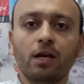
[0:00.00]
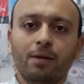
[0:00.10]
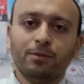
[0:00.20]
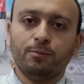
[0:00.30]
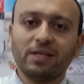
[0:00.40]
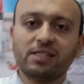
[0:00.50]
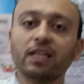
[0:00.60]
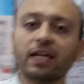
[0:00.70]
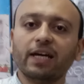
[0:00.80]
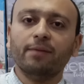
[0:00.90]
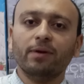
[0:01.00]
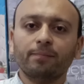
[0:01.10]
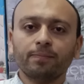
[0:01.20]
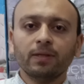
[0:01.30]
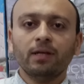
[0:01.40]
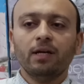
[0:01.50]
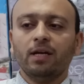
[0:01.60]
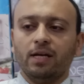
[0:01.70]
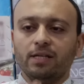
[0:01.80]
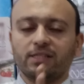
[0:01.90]
مش بس الخام
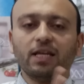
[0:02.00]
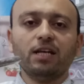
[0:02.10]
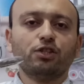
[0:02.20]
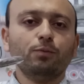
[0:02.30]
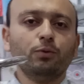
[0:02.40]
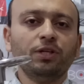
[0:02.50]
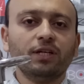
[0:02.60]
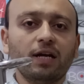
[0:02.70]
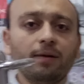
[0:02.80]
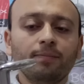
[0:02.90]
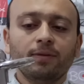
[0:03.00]
ستانلس البونيرا